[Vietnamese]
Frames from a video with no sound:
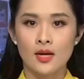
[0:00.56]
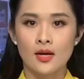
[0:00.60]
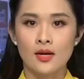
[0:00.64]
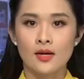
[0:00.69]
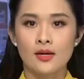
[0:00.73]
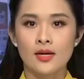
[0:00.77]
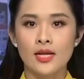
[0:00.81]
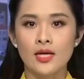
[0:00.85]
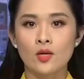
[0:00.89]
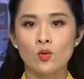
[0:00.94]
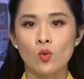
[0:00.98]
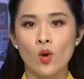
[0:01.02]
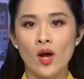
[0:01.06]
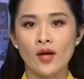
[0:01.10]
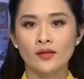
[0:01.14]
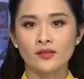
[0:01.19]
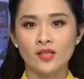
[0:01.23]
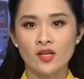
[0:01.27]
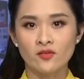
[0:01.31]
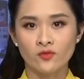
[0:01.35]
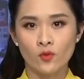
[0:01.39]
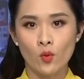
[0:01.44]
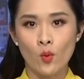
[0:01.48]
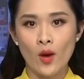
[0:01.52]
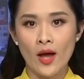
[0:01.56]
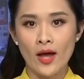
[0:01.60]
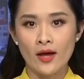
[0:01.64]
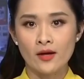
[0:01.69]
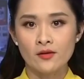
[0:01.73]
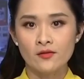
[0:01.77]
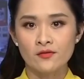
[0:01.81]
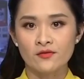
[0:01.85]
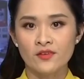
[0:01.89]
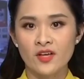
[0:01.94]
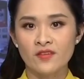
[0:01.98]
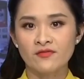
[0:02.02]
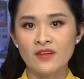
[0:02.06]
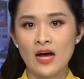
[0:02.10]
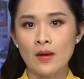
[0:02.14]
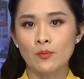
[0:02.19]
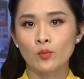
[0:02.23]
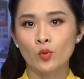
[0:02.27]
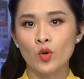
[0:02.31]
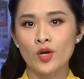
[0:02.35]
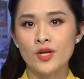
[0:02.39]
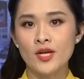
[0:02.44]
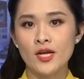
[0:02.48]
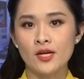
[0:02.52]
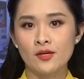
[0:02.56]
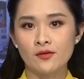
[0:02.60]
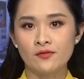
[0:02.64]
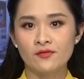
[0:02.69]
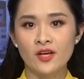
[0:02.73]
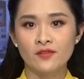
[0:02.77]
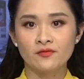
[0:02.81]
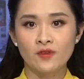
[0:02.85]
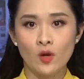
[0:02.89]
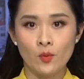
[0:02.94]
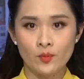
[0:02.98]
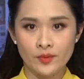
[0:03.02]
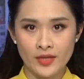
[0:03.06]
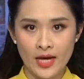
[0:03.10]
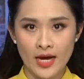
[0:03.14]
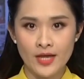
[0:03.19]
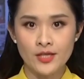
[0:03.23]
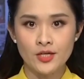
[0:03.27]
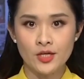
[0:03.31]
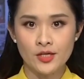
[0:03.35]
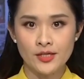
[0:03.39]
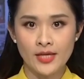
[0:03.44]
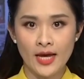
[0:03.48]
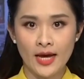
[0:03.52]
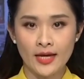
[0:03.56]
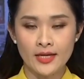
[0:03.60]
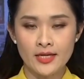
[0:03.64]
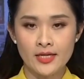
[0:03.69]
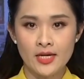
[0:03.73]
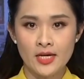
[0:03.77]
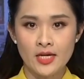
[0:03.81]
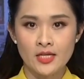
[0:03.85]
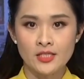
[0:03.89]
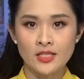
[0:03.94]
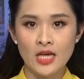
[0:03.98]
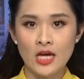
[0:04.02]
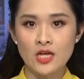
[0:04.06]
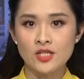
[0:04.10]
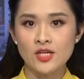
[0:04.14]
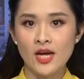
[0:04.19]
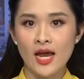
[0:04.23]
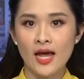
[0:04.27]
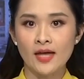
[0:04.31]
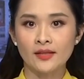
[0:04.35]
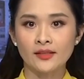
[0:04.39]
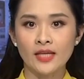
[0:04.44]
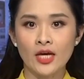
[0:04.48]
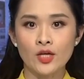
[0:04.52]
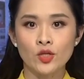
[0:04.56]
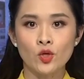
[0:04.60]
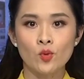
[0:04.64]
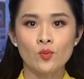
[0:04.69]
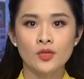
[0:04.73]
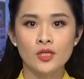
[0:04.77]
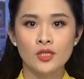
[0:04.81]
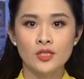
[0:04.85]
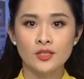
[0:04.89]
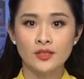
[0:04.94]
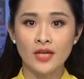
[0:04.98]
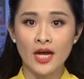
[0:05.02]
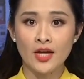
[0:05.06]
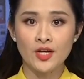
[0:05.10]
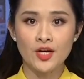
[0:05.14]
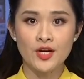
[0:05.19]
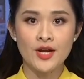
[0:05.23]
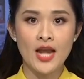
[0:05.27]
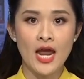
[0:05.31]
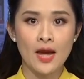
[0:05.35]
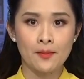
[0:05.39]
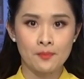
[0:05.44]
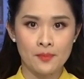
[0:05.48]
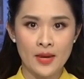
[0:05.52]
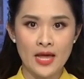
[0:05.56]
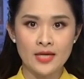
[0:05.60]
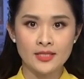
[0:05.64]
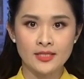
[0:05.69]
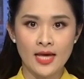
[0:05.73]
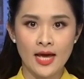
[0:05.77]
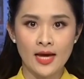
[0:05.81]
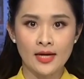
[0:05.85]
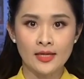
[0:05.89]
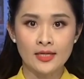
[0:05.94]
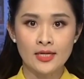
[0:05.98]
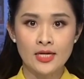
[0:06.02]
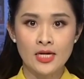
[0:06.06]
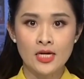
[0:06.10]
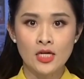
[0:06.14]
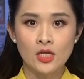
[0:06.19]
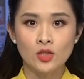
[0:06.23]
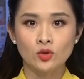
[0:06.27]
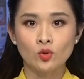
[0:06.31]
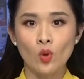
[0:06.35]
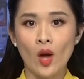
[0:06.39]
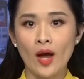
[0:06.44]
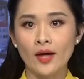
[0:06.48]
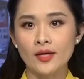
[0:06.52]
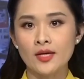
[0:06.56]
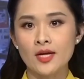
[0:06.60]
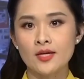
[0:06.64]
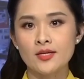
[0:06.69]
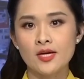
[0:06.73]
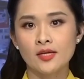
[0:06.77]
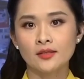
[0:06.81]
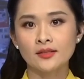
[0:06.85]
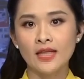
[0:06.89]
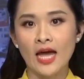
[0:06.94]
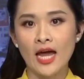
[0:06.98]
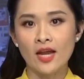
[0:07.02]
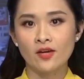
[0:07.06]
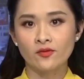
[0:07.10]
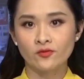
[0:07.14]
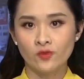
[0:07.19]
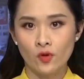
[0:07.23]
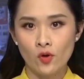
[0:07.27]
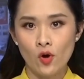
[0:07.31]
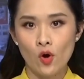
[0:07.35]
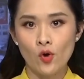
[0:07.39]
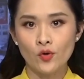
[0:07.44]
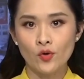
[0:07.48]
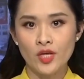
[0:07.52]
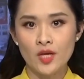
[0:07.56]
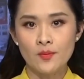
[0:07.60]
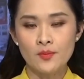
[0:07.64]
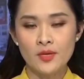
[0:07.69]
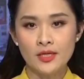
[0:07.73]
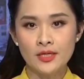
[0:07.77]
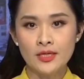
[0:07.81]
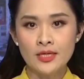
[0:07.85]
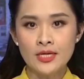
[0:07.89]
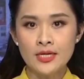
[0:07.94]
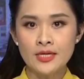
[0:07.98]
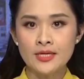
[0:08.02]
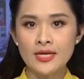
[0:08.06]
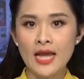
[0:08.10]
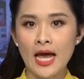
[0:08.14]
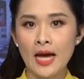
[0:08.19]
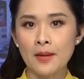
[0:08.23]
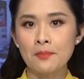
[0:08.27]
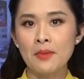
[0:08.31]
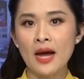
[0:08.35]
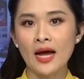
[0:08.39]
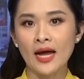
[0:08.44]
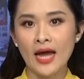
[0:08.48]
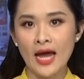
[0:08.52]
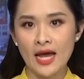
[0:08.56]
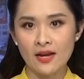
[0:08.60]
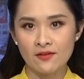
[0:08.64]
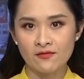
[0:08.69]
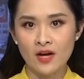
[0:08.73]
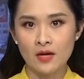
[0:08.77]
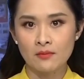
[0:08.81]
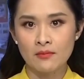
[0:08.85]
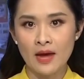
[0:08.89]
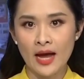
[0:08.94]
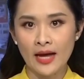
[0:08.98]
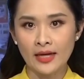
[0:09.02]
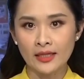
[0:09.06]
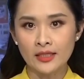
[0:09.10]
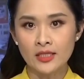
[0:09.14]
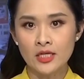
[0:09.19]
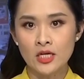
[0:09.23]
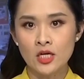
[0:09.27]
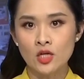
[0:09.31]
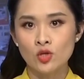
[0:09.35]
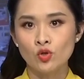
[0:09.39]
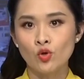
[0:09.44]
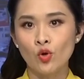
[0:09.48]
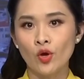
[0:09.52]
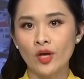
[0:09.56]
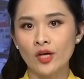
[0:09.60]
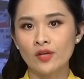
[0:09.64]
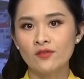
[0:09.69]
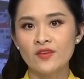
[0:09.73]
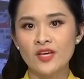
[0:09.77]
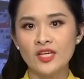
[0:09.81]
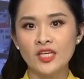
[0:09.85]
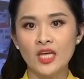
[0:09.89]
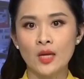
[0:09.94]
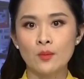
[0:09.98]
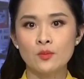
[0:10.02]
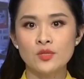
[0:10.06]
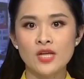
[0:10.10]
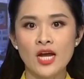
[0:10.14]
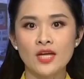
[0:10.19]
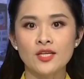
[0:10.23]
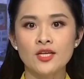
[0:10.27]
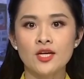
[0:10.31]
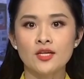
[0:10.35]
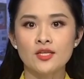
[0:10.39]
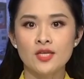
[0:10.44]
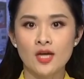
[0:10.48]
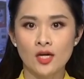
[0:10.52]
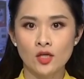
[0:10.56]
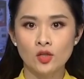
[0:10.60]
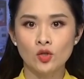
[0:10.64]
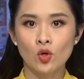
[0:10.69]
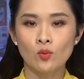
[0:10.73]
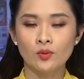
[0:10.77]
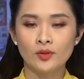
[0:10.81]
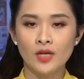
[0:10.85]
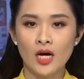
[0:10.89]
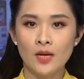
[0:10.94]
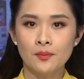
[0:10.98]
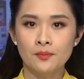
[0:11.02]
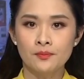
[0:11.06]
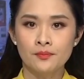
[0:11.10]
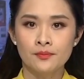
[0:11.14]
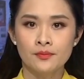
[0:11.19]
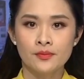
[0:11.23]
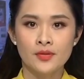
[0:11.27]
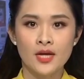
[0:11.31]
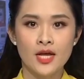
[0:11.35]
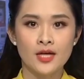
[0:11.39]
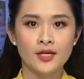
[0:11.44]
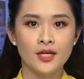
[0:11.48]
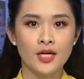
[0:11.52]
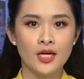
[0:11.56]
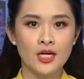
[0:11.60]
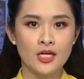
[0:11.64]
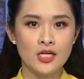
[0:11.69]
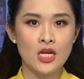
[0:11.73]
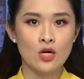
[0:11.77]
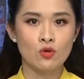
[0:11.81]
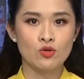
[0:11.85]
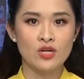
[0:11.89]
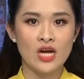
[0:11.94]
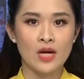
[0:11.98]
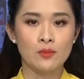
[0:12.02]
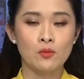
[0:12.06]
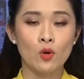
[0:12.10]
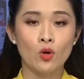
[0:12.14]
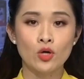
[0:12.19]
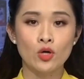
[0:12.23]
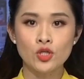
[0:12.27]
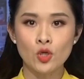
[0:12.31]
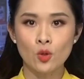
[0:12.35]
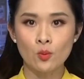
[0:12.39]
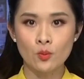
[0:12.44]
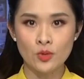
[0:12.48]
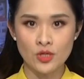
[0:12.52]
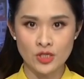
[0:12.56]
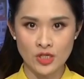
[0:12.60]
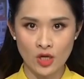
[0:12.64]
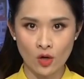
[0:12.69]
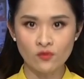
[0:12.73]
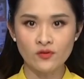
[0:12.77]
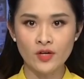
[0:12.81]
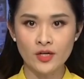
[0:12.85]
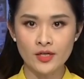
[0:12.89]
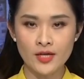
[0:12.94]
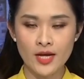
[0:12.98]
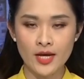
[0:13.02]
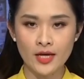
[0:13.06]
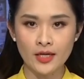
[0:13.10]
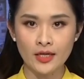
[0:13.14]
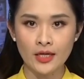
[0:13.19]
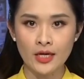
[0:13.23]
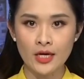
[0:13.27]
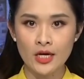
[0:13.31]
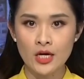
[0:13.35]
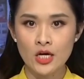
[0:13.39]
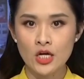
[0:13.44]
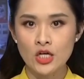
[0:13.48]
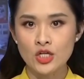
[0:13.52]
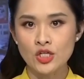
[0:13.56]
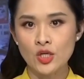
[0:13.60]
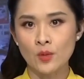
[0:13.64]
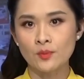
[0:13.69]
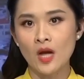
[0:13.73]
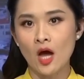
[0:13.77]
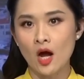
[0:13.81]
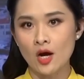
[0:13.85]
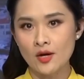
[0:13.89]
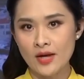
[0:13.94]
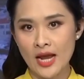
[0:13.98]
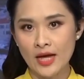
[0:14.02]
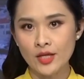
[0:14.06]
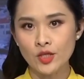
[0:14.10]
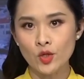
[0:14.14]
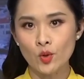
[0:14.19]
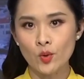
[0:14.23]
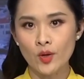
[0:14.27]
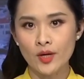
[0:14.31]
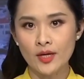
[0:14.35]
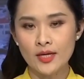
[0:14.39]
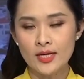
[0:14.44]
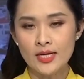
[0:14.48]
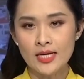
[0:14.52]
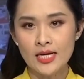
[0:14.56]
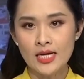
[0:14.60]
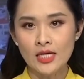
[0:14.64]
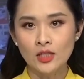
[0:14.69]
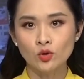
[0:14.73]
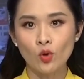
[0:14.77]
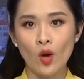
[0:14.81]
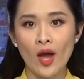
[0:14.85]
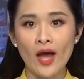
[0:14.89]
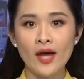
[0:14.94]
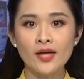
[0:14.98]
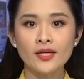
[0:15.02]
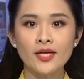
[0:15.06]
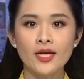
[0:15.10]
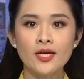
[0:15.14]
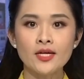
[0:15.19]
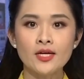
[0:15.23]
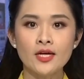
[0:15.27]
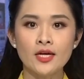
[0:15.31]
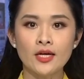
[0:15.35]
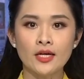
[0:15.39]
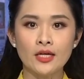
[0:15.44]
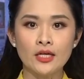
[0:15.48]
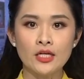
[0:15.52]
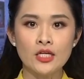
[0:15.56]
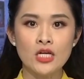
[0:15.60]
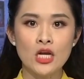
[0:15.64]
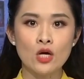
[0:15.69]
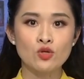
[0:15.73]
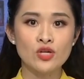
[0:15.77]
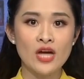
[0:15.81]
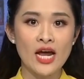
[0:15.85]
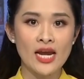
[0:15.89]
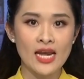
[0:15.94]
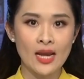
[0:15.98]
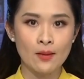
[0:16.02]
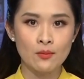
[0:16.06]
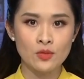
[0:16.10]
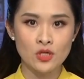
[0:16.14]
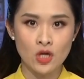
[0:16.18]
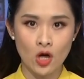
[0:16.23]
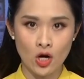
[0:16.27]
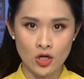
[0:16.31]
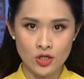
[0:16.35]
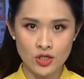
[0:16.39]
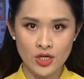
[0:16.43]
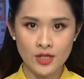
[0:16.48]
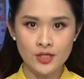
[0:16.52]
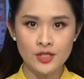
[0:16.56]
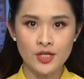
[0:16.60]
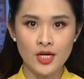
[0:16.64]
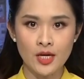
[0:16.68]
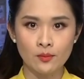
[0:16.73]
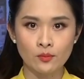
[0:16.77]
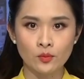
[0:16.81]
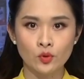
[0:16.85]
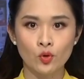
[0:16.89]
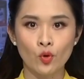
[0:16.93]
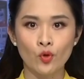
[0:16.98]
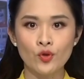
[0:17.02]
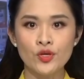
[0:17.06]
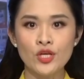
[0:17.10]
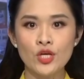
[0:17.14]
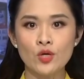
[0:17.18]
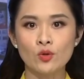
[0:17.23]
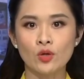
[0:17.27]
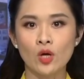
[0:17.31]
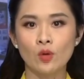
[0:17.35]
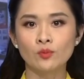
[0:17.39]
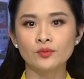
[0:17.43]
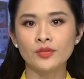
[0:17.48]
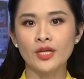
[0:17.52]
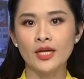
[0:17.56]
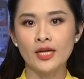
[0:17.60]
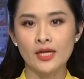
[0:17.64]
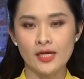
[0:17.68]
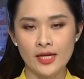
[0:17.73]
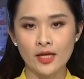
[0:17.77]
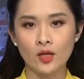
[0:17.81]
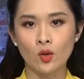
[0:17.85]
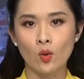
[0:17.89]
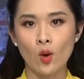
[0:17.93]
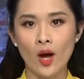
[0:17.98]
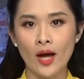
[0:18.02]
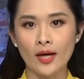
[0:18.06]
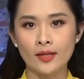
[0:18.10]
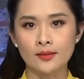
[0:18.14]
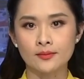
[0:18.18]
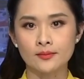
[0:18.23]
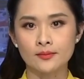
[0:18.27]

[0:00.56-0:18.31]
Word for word: liên quan tới vụ án vi phạm quy định về phòng cháy chữa cháy xảy ra tại chung cư Carina Plaza, Tòa án Nhân dân Thành phố Hồ Chí Minh đã ban hành văn bản chuyển Viện Kiểm sát Nhân dân cung cấp đề nghị điều tra bổ sung sáu vấn đề. Trong đó đáng chú ý, Tòa án kiến nghị điều tra làm rõ trách nhiệm của nhiều công ty liên quan.